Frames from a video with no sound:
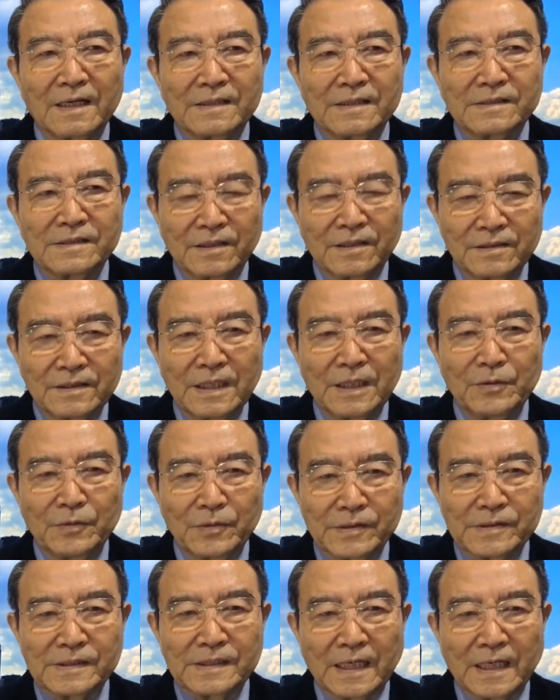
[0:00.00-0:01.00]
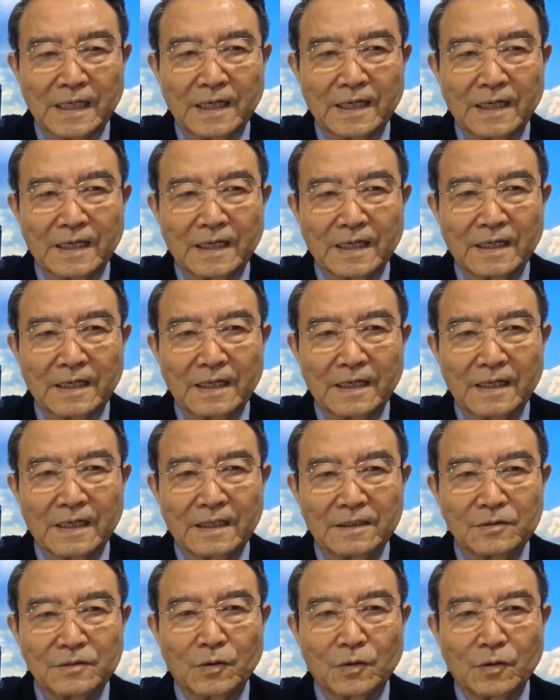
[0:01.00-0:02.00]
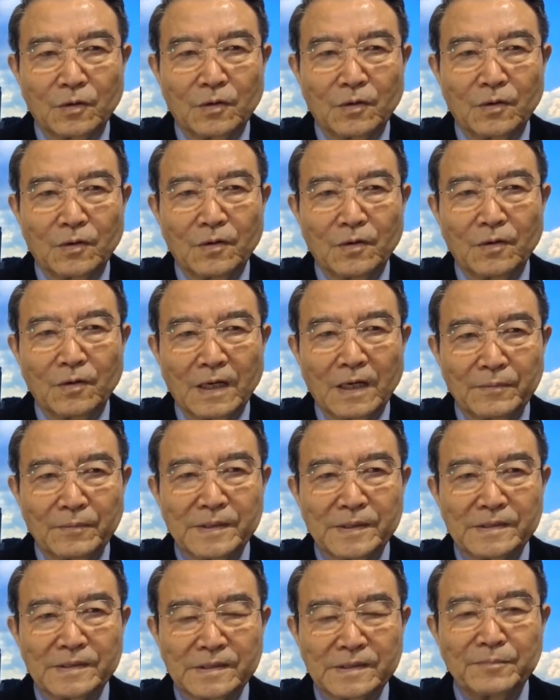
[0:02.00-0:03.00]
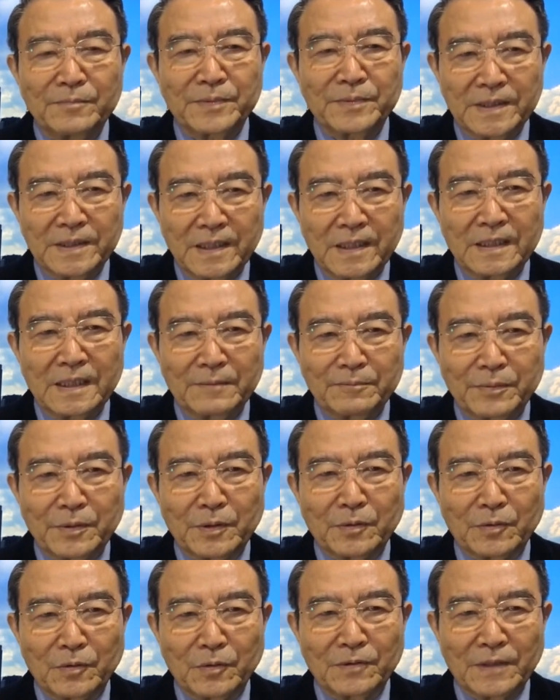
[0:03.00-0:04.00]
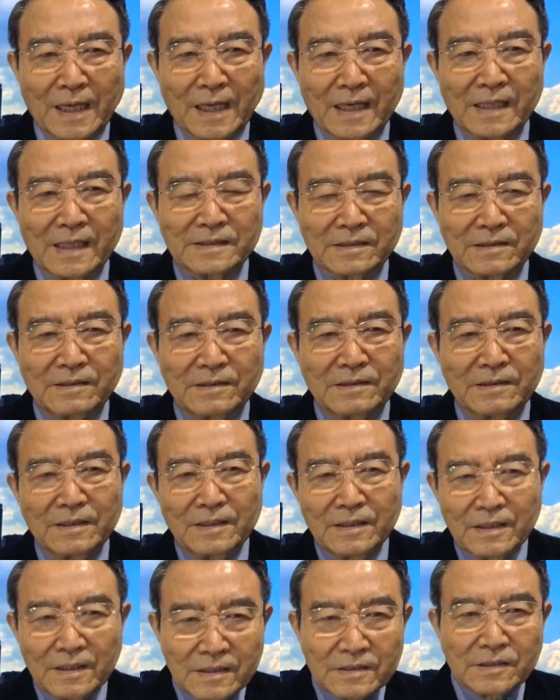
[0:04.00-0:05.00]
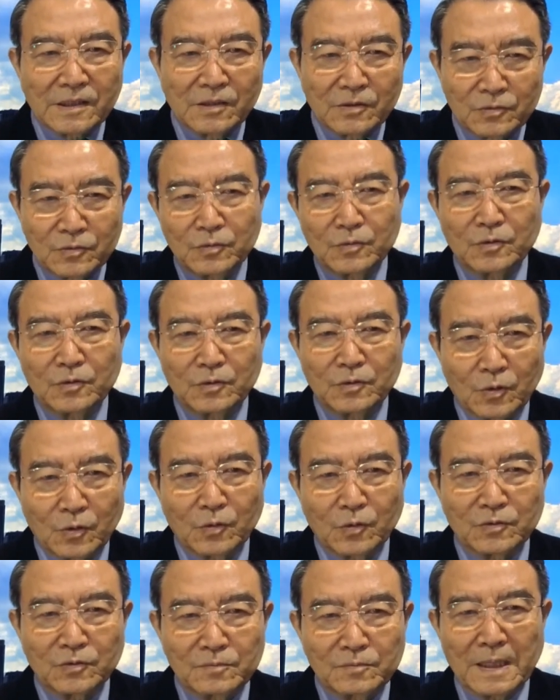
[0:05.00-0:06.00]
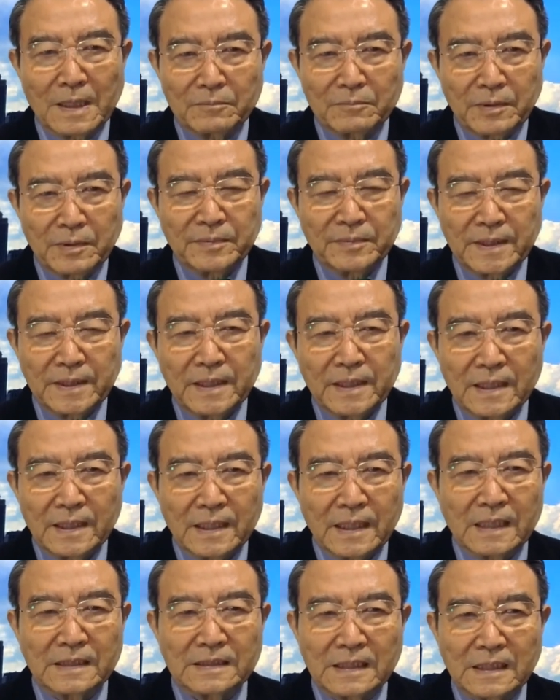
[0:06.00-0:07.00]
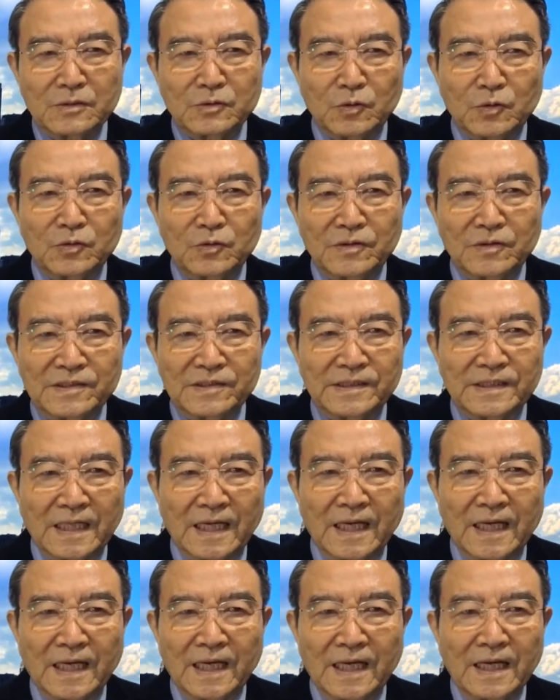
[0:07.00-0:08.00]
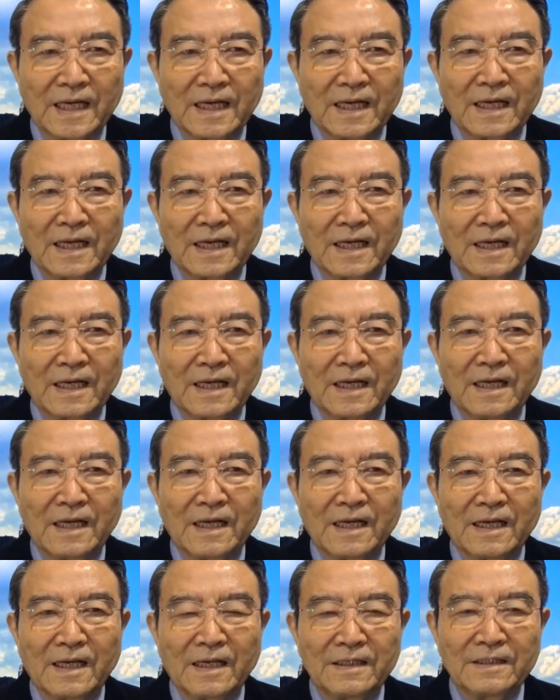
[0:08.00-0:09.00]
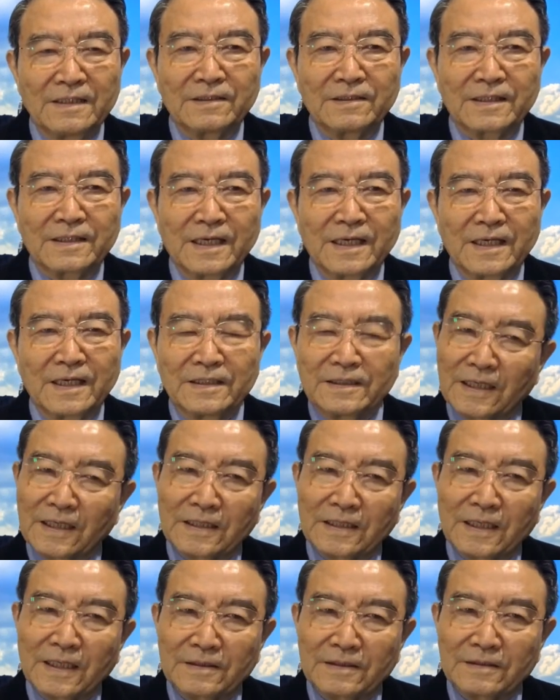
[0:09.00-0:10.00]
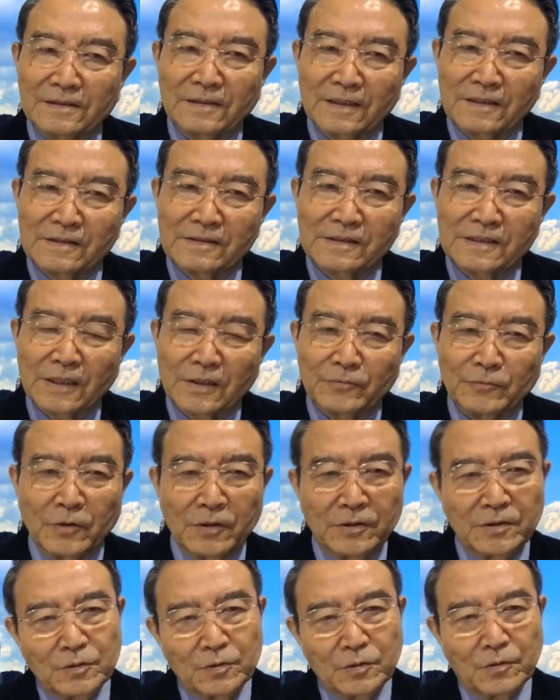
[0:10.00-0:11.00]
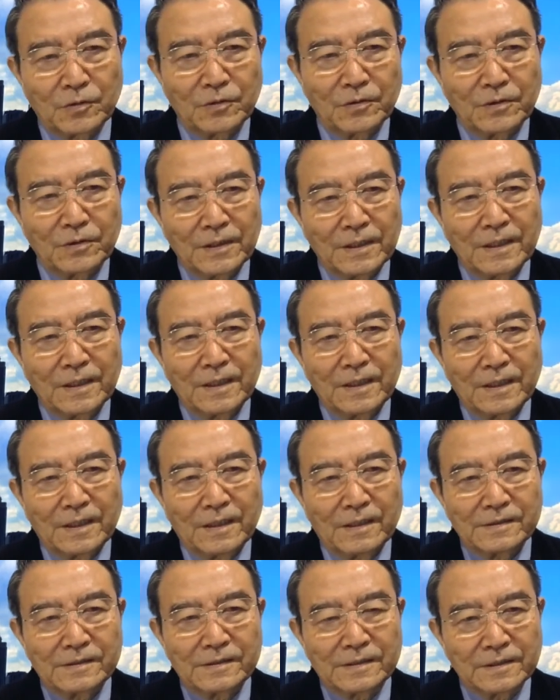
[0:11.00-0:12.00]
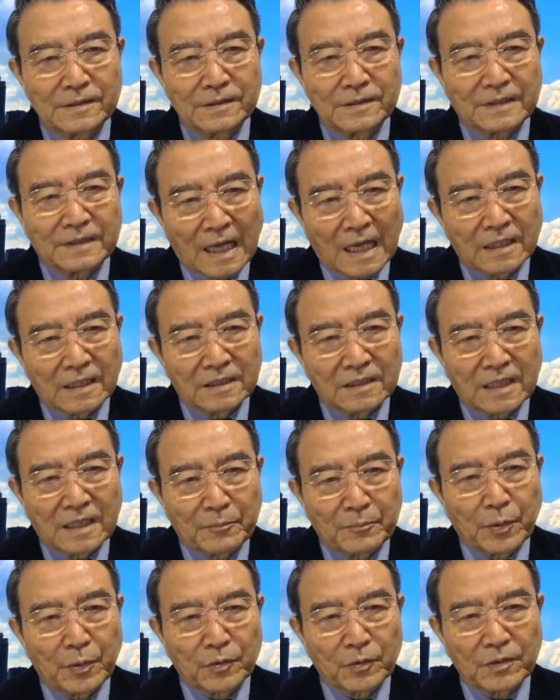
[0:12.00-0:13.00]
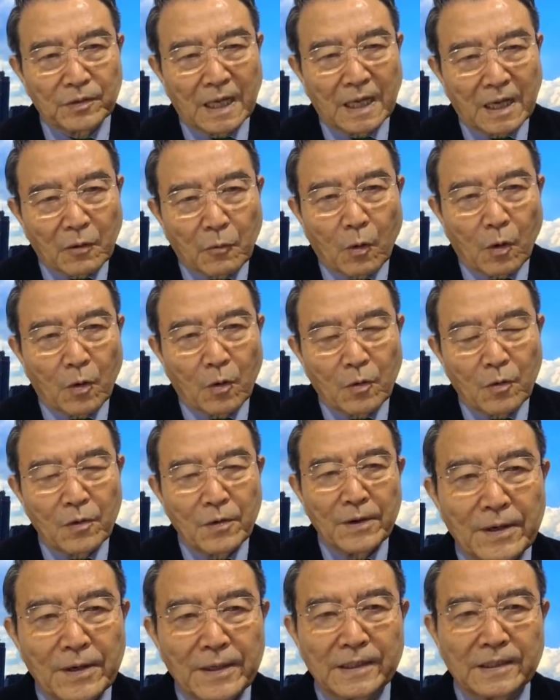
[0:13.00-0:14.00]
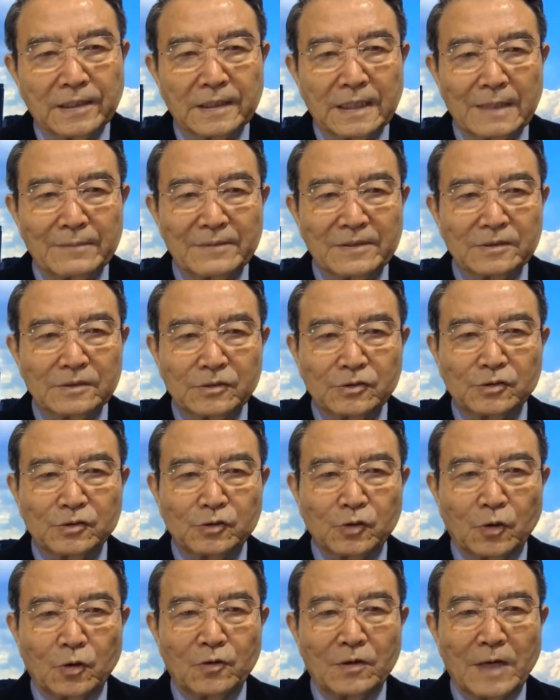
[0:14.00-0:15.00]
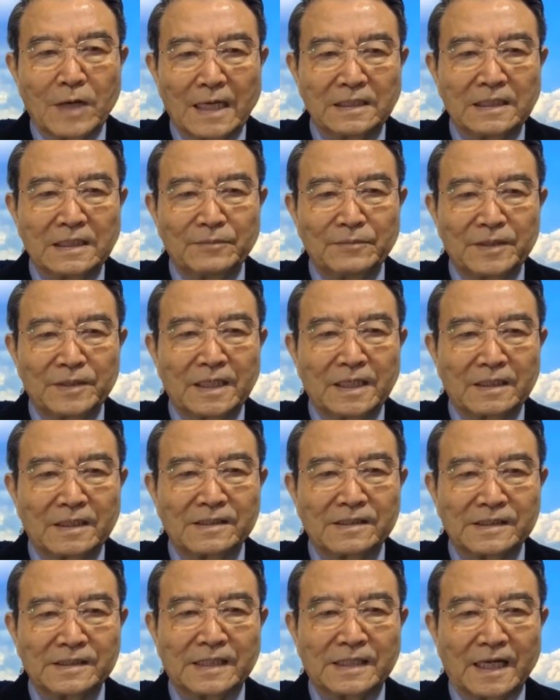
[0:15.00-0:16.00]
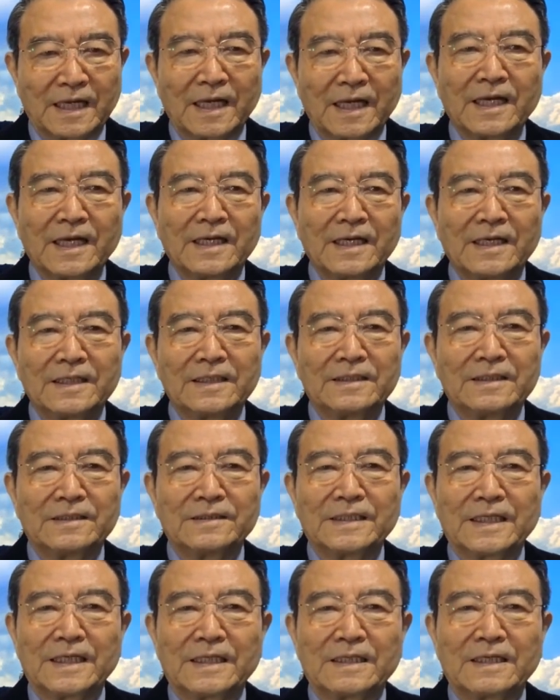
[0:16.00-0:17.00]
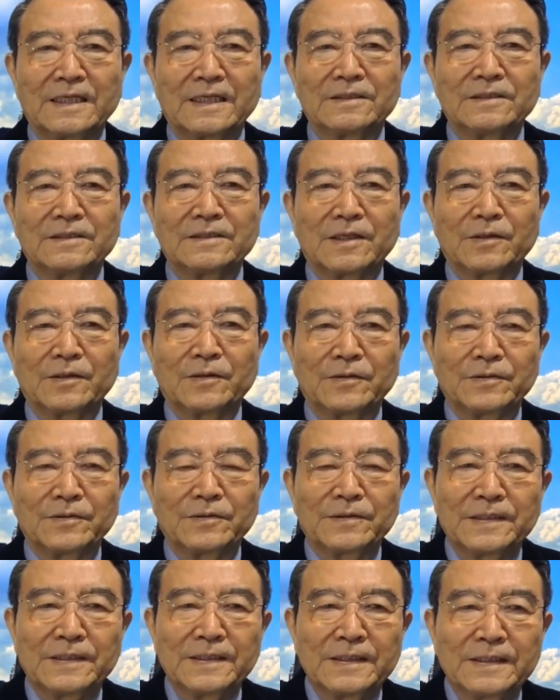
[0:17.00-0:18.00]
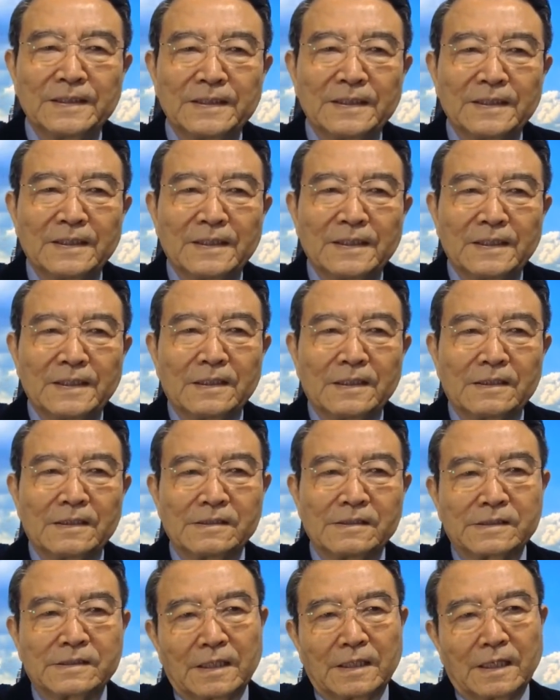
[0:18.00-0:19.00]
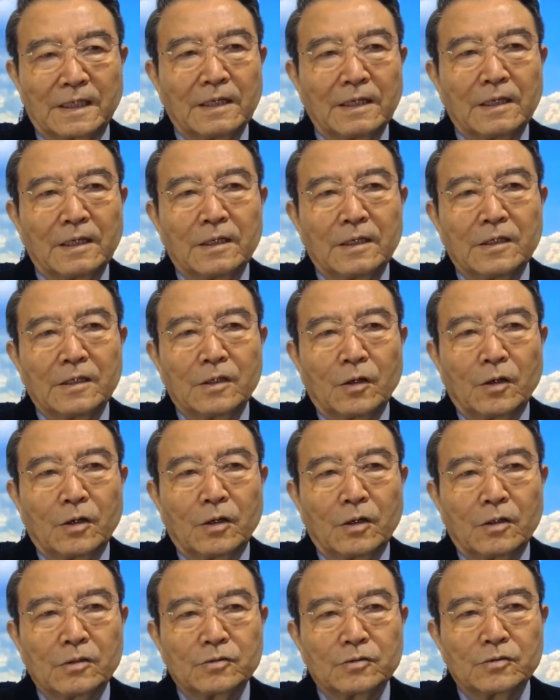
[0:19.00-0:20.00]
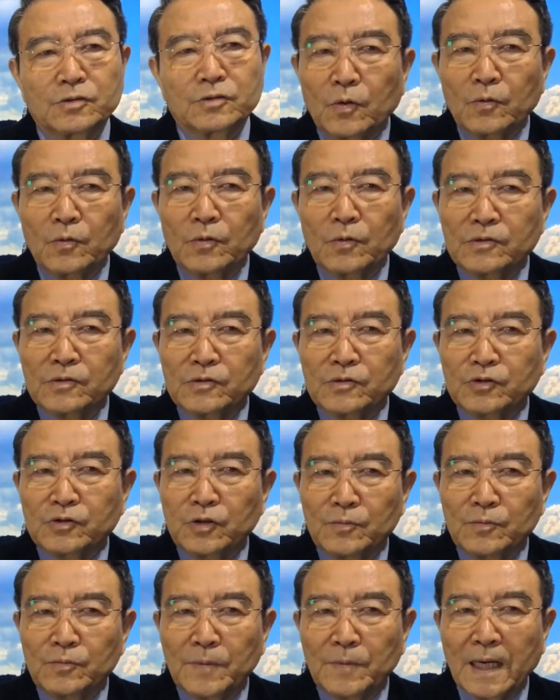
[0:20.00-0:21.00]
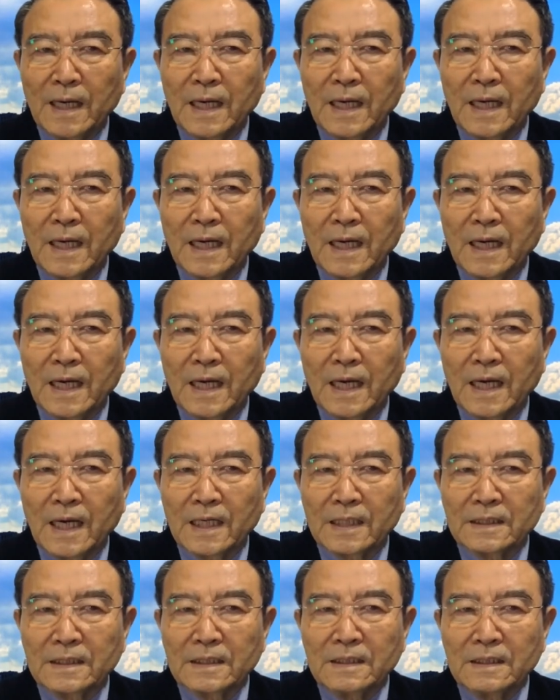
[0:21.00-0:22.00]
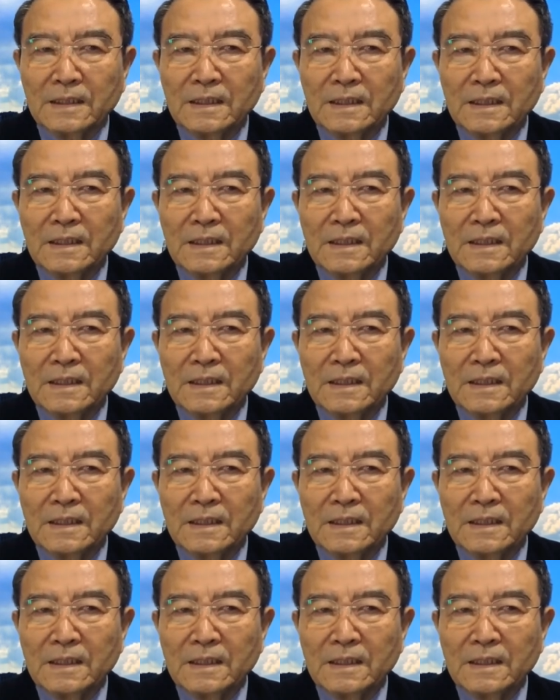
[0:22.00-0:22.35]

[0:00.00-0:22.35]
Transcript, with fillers: 선대위원장으로 하면서 비례대표로 나가서 전국을 도는 방법이 가장 좋을 것이다. 이렇게 얘기했는데 글쎄 원희룡 씨는 당 대표를 하고 이렇게 되면 초강팀이 될 것이다. 이런 얘기를 했는데요. 글쎄 수도권 출마를